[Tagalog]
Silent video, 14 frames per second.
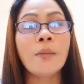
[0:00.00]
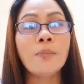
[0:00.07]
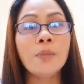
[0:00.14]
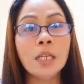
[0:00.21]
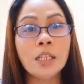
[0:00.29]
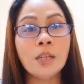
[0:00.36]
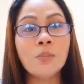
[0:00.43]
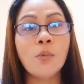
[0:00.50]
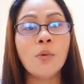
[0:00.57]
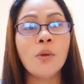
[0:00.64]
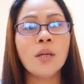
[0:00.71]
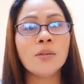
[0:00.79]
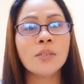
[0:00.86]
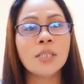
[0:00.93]
updated po
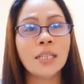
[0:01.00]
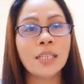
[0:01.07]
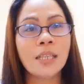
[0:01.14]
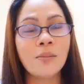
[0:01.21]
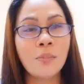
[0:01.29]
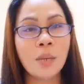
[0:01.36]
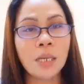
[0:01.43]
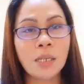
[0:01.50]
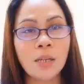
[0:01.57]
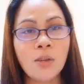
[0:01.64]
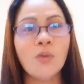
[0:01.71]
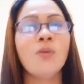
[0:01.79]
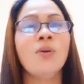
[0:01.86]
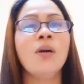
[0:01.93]
kayo sa ating
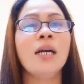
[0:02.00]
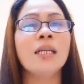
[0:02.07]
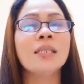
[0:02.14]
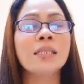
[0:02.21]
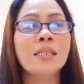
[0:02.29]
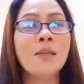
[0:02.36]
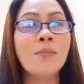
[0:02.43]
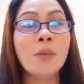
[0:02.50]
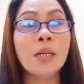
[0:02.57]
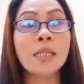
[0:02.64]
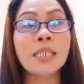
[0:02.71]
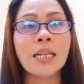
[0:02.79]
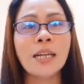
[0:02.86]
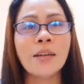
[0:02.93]
video. At siyempre
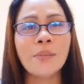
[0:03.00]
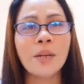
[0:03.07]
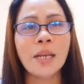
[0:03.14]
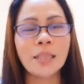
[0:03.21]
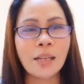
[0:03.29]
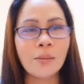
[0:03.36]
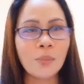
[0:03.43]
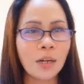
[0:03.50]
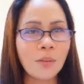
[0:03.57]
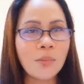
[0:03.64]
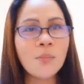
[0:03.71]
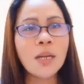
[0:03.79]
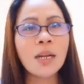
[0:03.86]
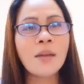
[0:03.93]
sa live natin.
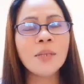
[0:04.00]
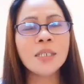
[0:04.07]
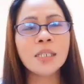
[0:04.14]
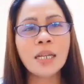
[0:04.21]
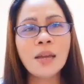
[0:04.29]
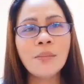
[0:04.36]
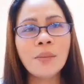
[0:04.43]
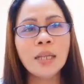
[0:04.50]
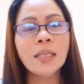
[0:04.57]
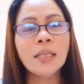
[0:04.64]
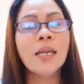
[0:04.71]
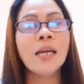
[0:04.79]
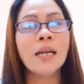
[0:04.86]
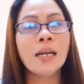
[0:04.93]
Maraming maraming salamat.
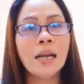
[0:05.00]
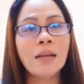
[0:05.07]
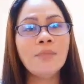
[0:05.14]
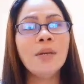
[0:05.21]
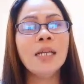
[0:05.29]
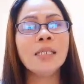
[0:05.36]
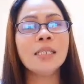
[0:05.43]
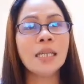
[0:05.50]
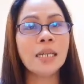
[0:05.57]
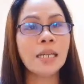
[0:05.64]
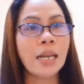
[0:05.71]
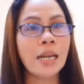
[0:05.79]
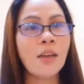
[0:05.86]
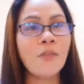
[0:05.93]
God bless and
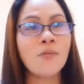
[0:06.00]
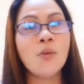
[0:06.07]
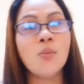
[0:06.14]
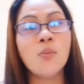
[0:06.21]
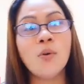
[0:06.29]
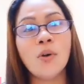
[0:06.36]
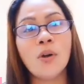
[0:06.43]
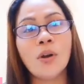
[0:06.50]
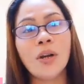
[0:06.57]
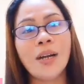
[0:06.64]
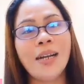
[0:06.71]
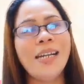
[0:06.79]
I love you more.